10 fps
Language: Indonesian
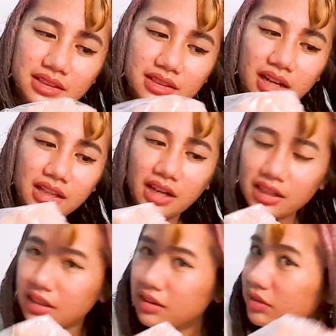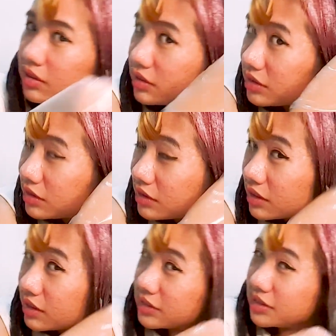deket-deket gitu
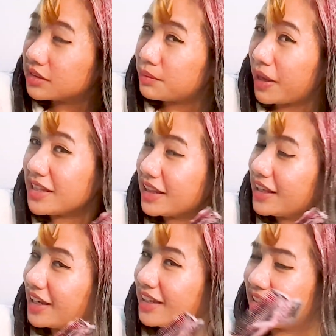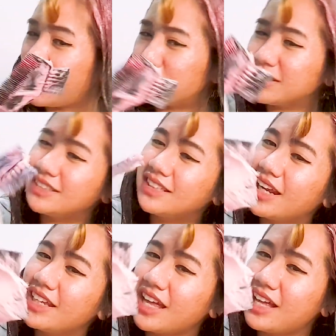padat nih apa sih
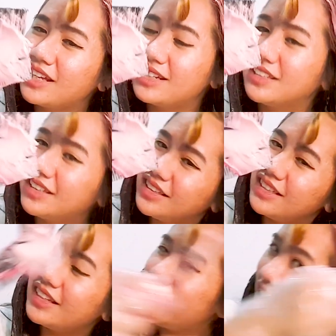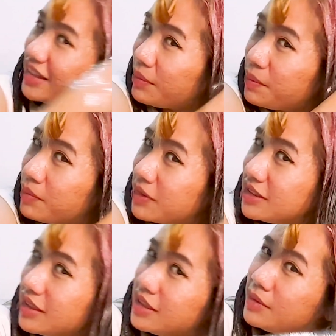istilahnya iya tapi
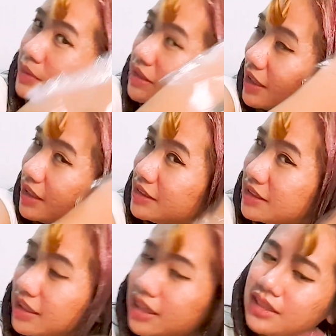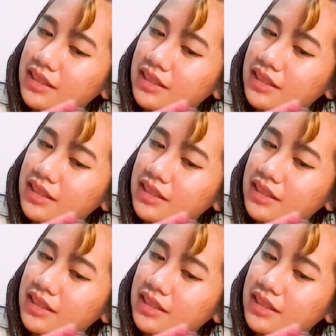masih bisa disisir